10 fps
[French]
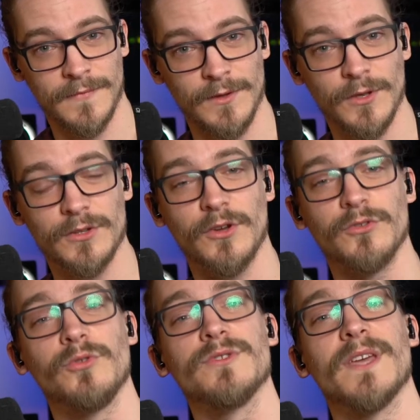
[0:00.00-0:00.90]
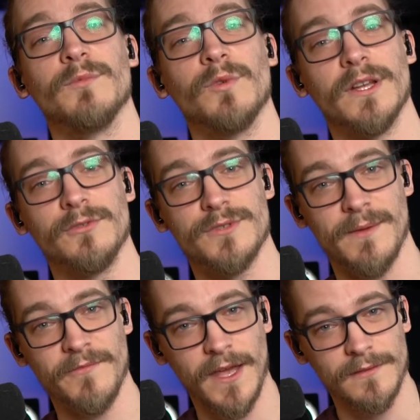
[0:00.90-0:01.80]
notre deuxième doigt,
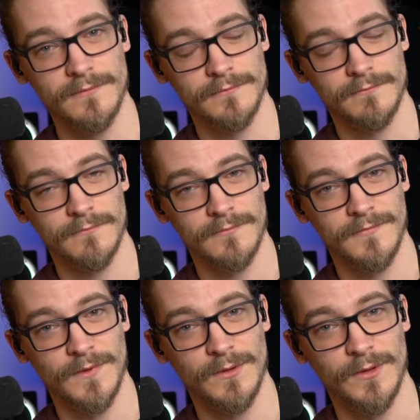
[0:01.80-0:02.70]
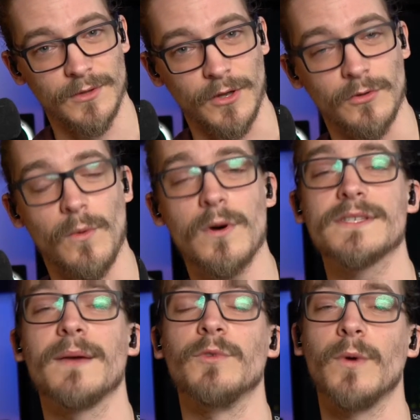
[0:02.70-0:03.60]
deuxième frette, notre
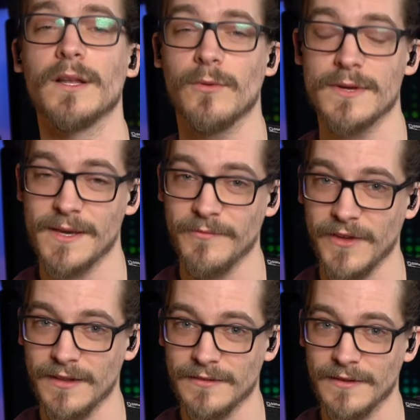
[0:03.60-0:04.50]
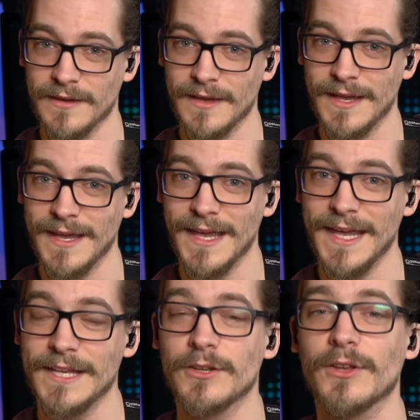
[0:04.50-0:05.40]
troisième doigt, troisième frette,
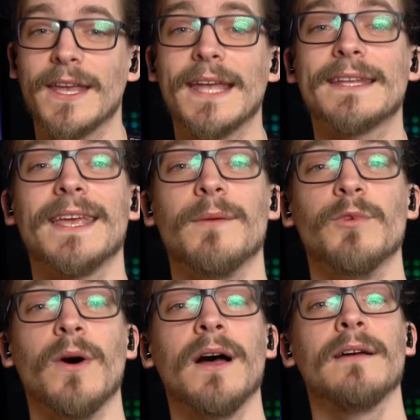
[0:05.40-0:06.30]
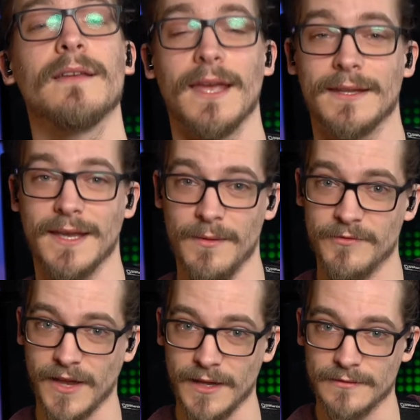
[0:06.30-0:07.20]
et notre quatrième doigt, quatrième
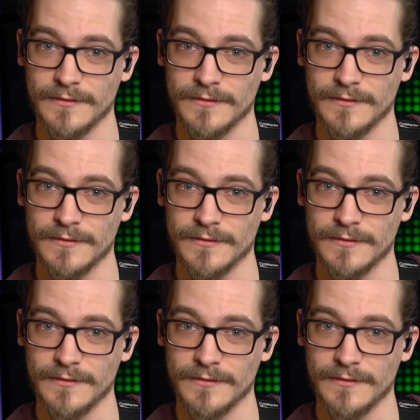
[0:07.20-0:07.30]
frette.